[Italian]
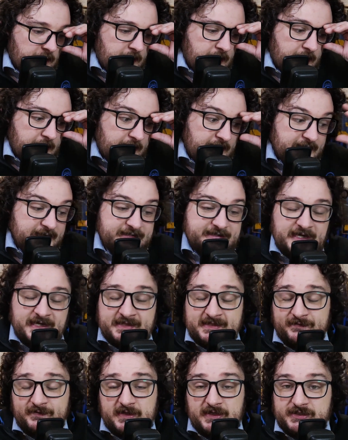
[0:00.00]
e
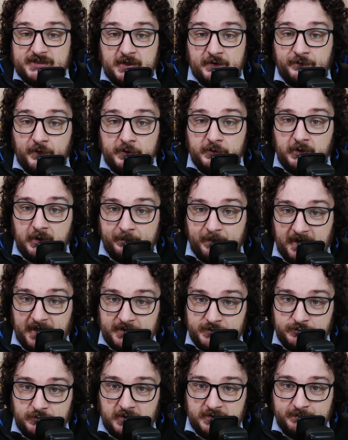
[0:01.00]
senza venirsene fuori con la
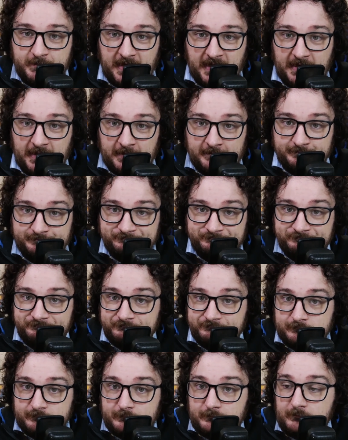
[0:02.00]
pacca sulla spalla.
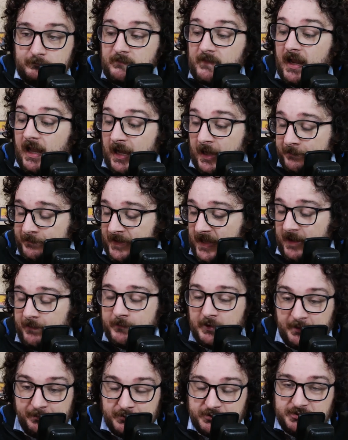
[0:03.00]

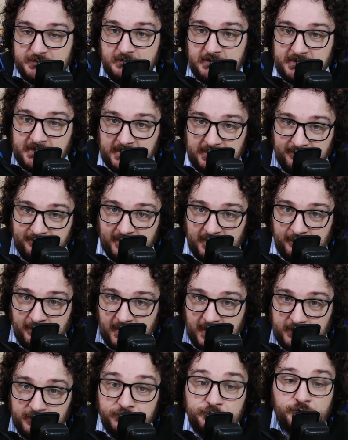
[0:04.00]
Abbiamo le possibilità di fare
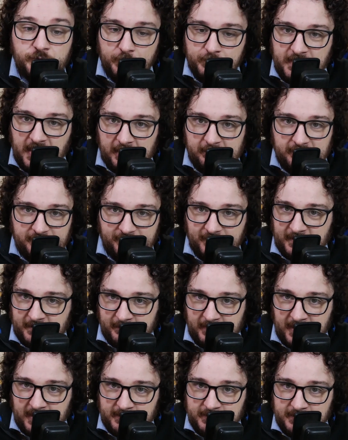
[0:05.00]
meglio, dobbiamo fare
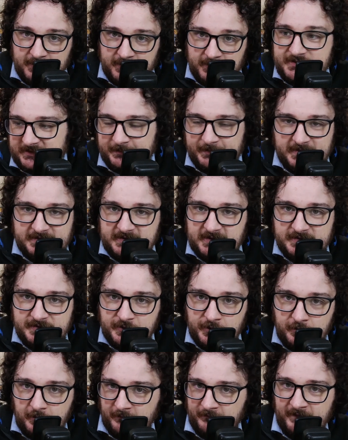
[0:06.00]
meglio e certe
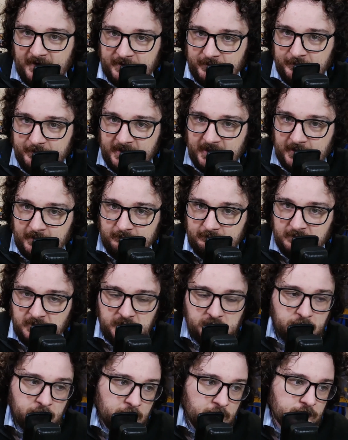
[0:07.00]
prestazioni non vanno bene.
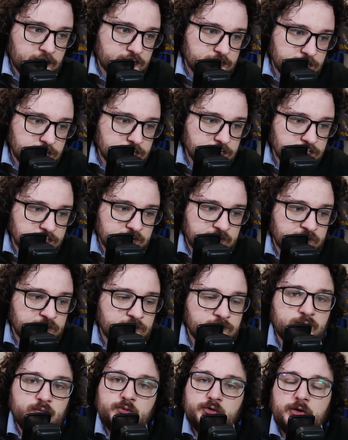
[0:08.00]
Io mh,
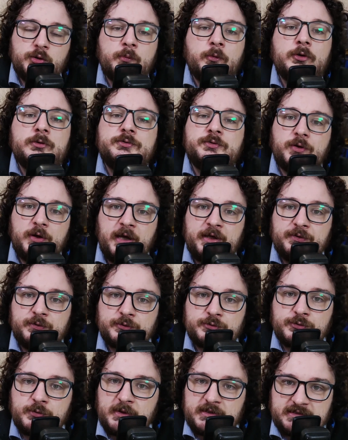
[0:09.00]
mm, sono molto
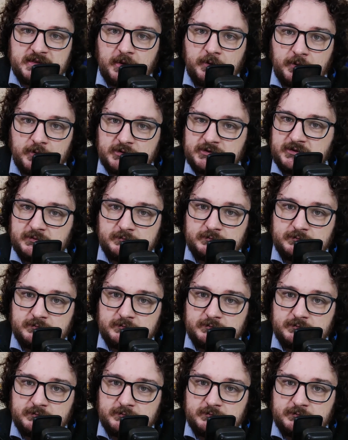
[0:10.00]
netto su questa cosa.